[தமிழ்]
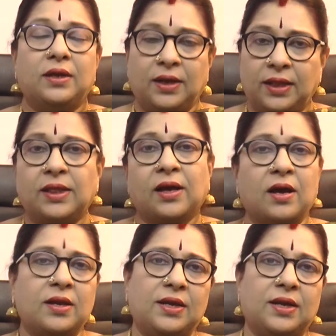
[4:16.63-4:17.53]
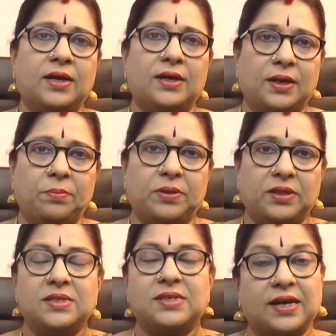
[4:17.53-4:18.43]
நினைத்த காரியங்கள்
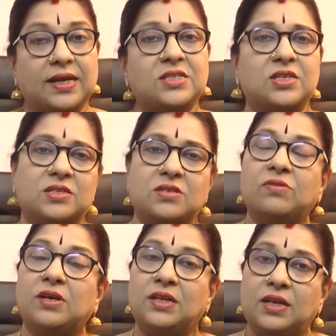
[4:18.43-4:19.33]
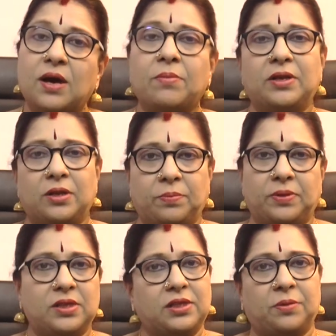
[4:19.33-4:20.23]
நடப்பது சண்டை சச்சரவுகள் இல்லாமல்
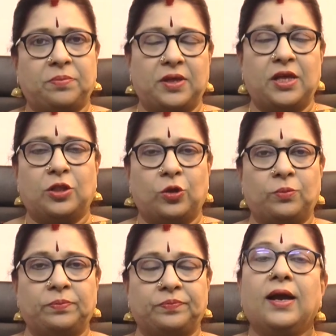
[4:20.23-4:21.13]
இருப்பது திருப்தியை தரும்